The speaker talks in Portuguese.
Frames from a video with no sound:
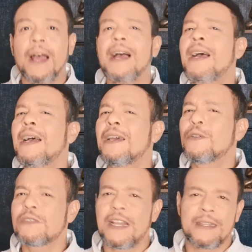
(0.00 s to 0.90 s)

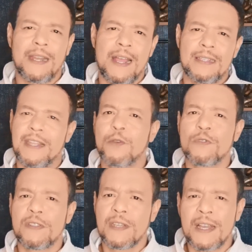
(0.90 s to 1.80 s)
Anos atrás,
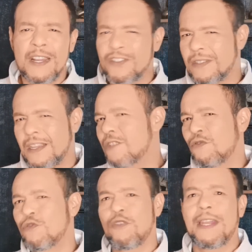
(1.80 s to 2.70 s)
denunciantes,
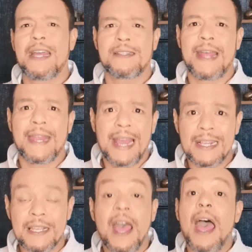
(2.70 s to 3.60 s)
ex-funcionários da
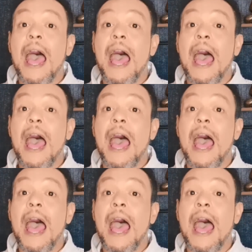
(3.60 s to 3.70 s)
NASA,